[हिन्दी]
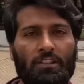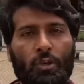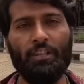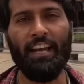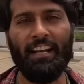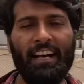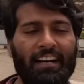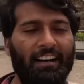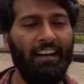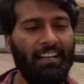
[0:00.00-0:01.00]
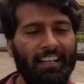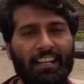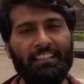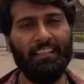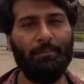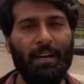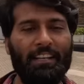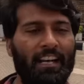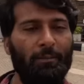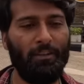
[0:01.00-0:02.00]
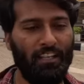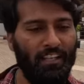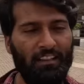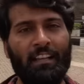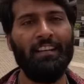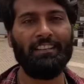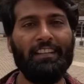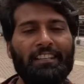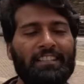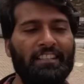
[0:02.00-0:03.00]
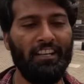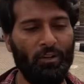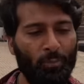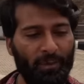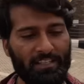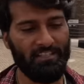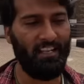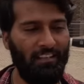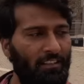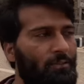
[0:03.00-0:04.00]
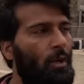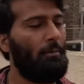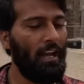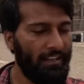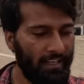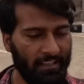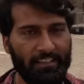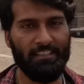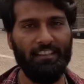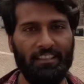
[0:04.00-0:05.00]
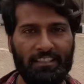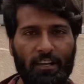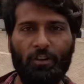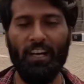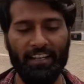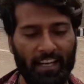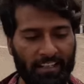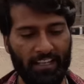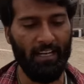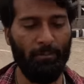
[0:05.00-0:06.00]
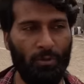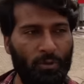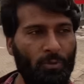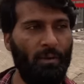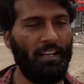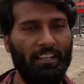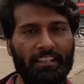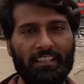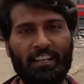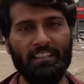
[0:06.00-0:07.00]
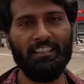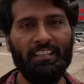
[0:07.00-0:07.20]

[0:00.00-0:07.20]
तो देखा आधा लीटर पानी का बोतल तीस इंडियन रुपीज़ का तो अभी आगे आगे चलते जाओ आगे आगे आप लोगों को मार्केट दिखाता